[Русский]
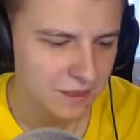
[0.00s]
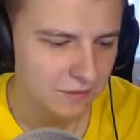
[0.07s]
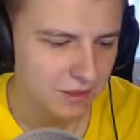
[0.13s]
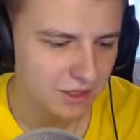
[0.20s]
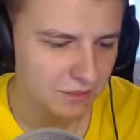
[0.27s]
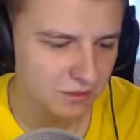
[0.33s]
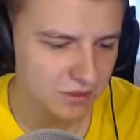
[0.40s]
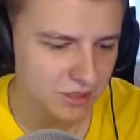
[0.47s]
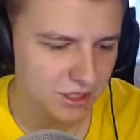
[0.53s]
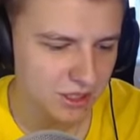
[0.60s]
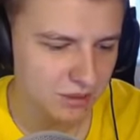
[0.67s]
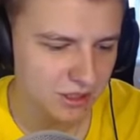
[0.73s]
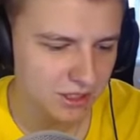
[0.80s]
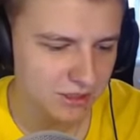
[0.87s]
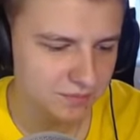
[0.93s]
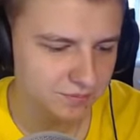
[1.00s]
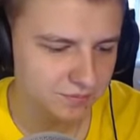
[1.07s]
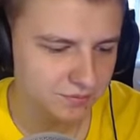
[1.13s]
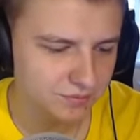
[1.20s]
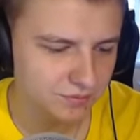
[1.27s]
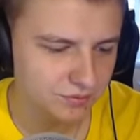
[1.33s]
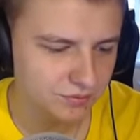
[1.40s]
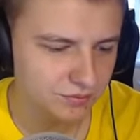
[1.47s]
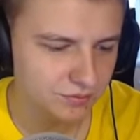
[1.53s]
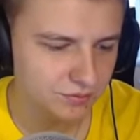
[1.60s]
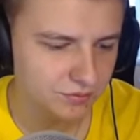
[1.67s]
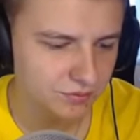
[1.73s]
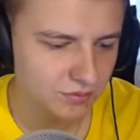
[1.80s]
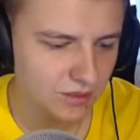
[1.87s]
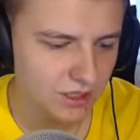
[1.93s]
Поэтому все нормально.
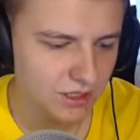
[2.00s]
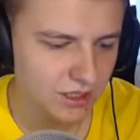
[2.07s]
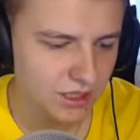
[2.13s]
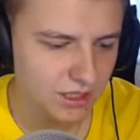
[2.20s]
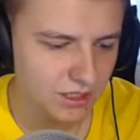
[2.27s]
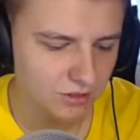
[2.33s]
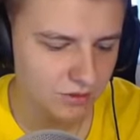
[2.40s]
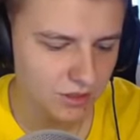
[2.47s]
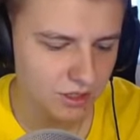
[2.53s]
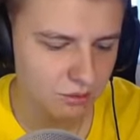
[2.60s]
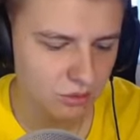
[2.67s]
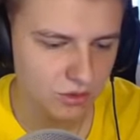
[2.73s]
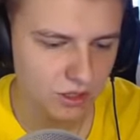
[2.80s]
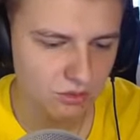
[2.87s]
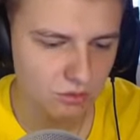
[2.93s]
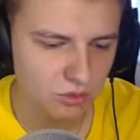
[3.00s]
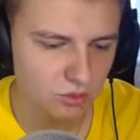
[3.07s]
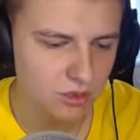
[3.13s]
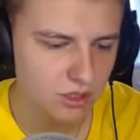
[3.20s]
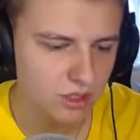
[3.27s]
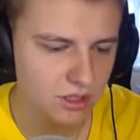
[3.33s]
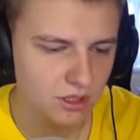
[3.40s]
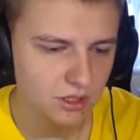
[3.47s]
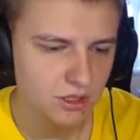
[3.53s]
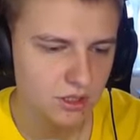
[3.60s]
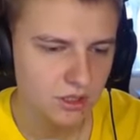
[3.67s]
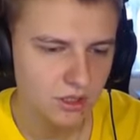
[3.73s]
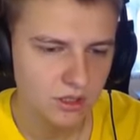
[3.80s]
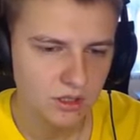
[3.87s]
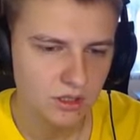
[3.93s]
Так, ведьму-ведьму убить.
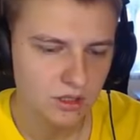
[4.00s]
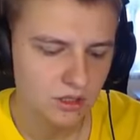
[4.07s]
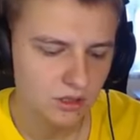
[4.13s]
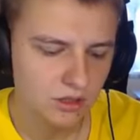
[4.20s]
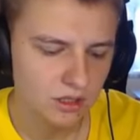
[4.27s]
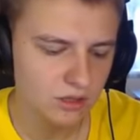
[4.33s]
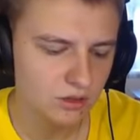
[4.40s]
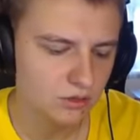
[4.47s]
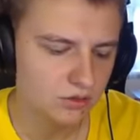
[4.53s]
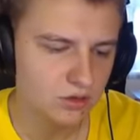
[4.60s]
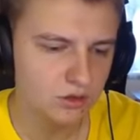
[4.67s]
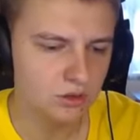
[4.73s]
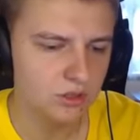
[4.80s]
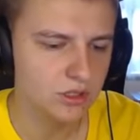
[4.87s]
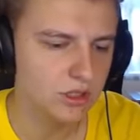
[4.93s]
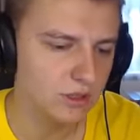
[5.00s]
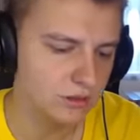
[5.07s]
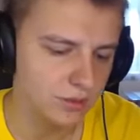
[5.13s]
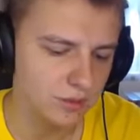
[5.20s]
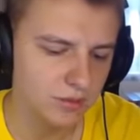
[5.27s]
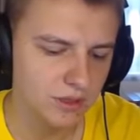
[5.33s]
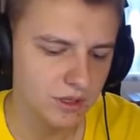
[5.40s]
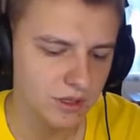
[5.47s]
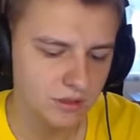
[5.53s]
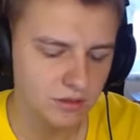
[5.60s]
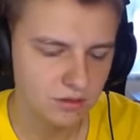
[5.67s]
Ну все, это победа.